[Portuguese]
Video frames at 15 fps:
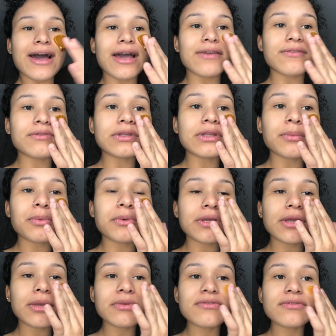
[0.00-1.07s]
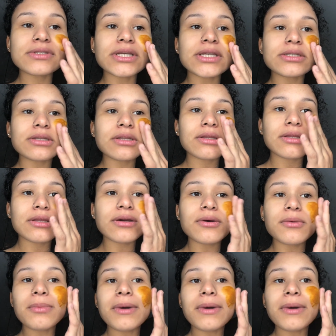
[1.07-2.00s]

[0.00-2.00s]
Ai, vida, por que me fizeste tão